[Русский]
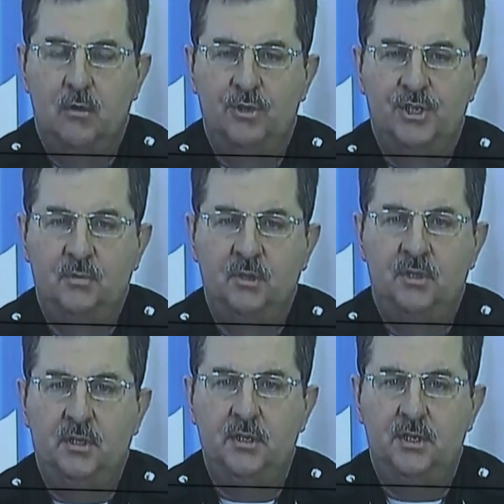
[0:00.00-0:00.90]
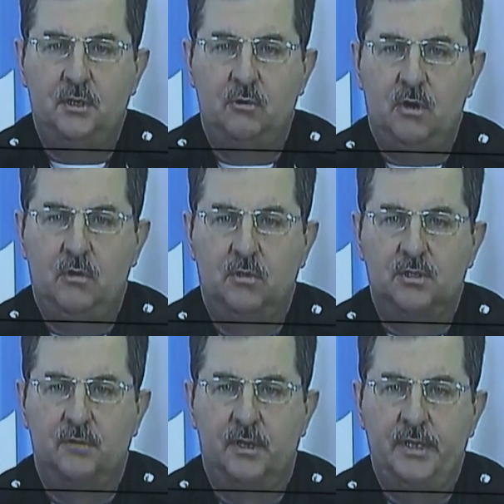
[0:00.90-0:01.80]
Учебно-методическое
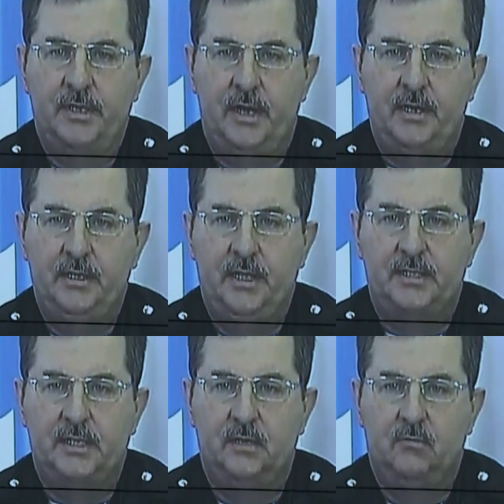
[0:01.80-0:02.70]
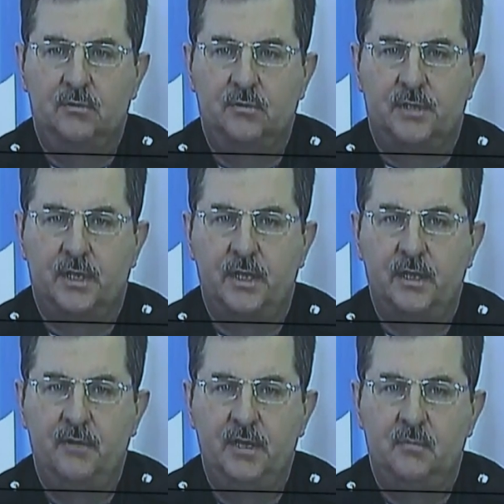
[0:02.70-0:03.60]
руководство и координация довузовской и
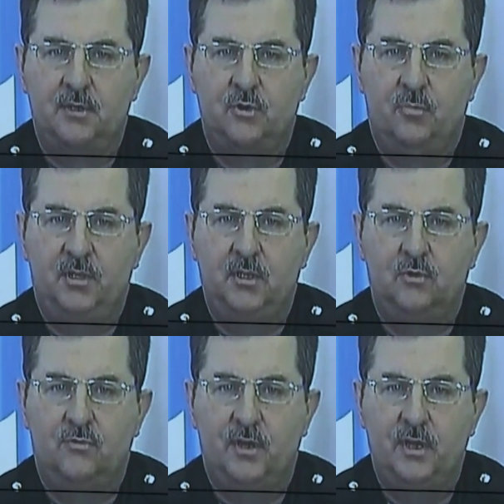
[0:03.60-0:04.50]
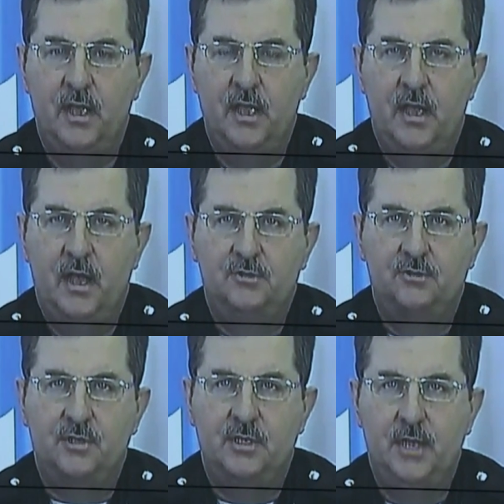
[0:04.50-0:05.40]
военно-морской подготовкой
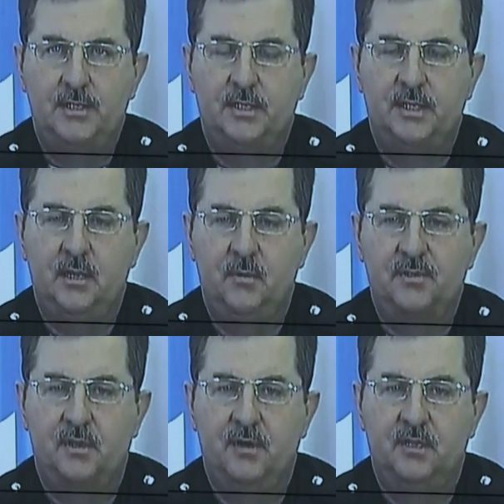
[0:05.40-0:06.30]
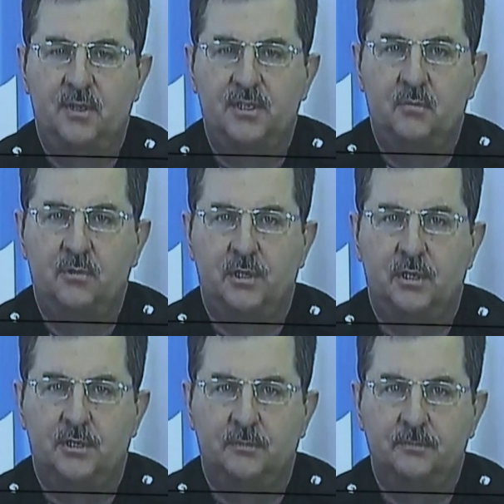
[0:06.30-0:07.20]
осуществляется Нахимовским военно-морским
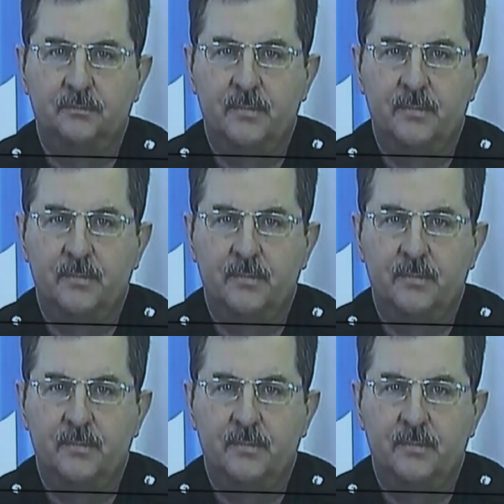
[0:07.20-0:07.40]
училищем.